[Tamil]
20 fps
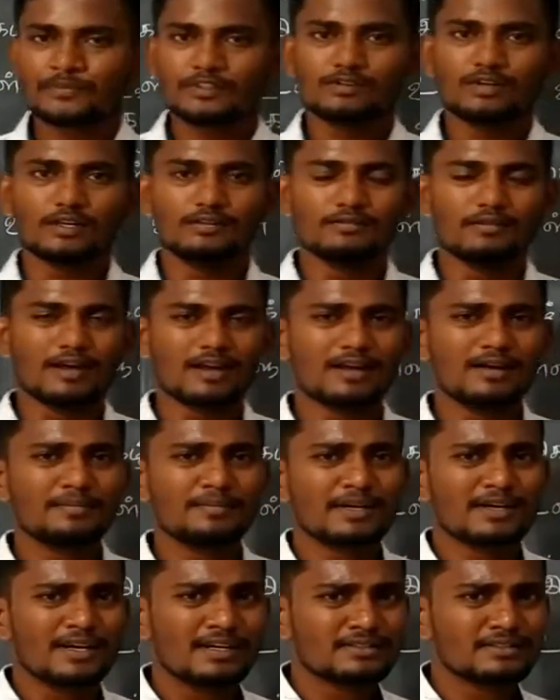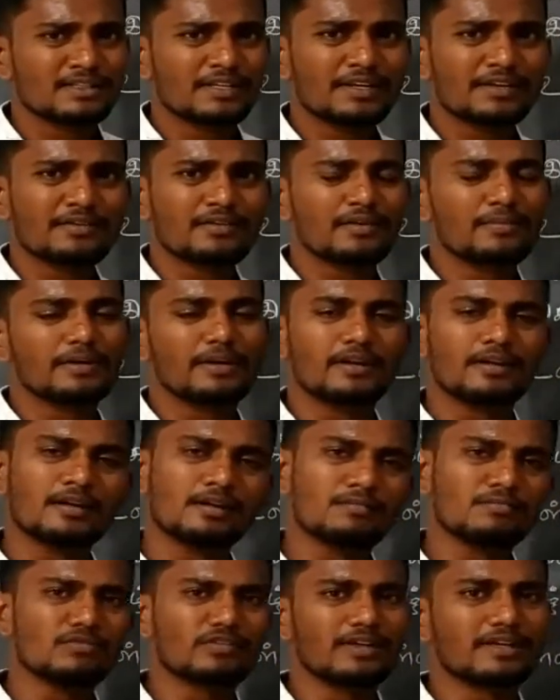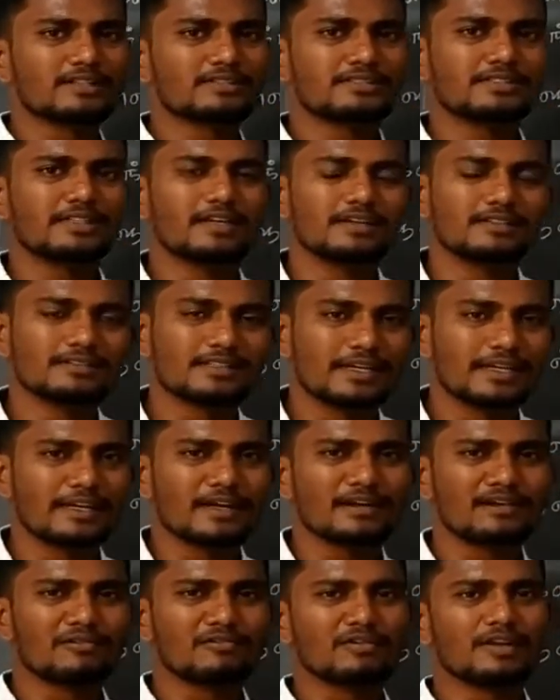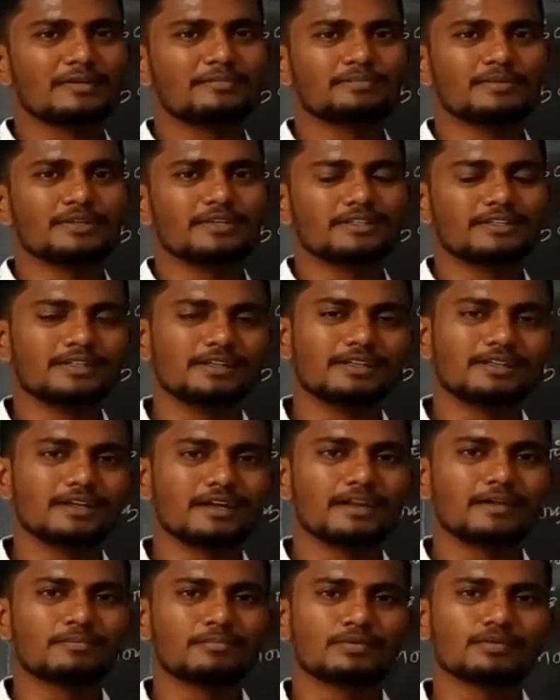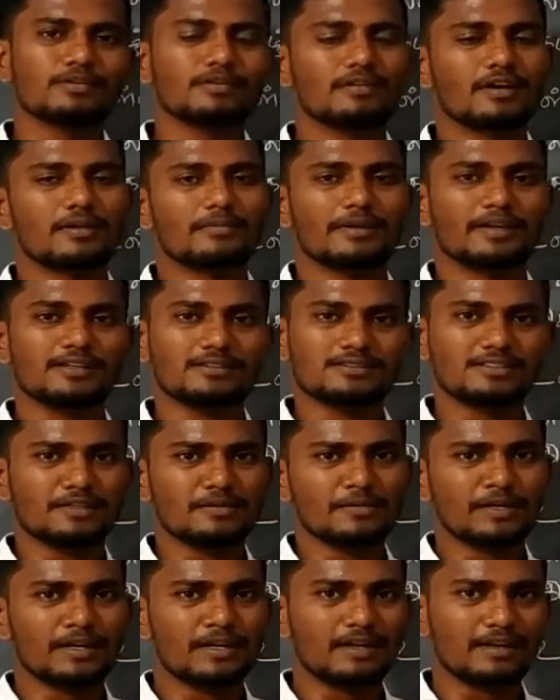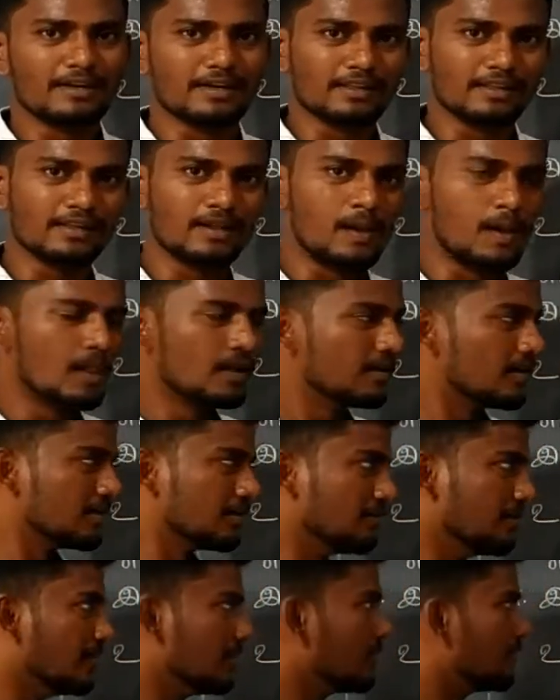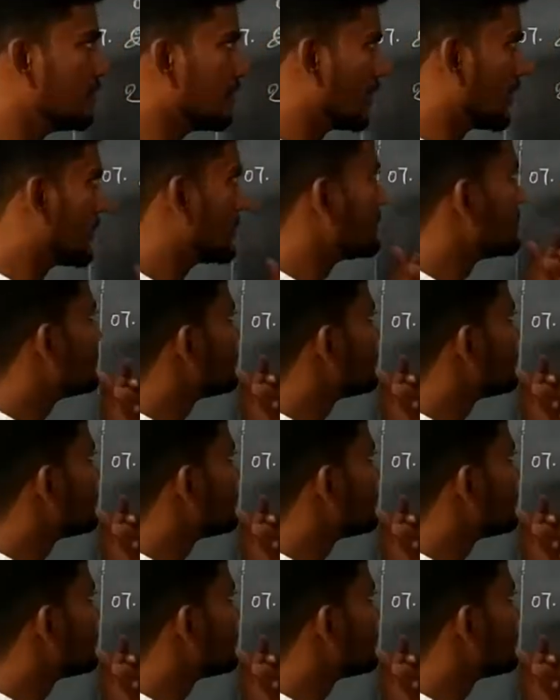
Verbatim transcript: அது வராமல் காத்து நிற்கணும் அப்படின்ட்டுனா முயற்சி தான் சரியான உழைப்பு இது இருந்தாலே போதும் வறுமை நிச்சயமாக நெருங்காது அதை வென்று விடலாம்